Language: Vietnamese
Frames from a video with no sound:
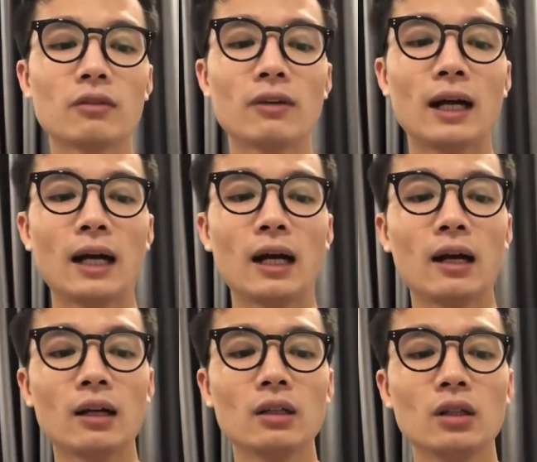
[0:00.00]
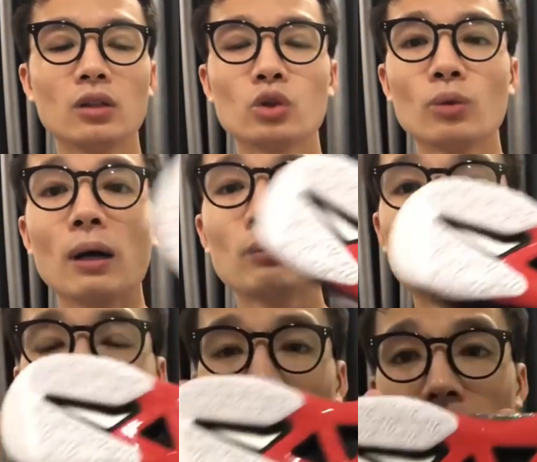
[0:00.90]
và giúp hấp
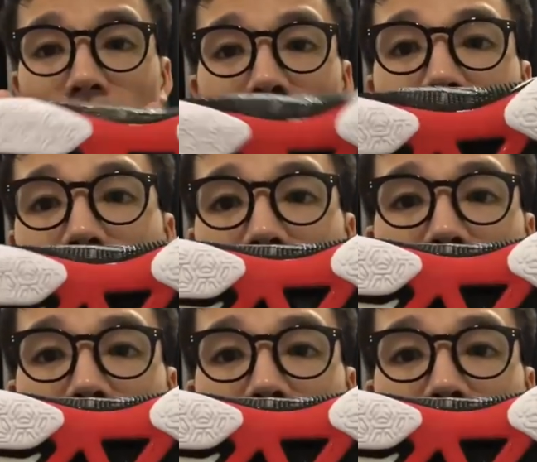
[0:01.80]
thụ lực để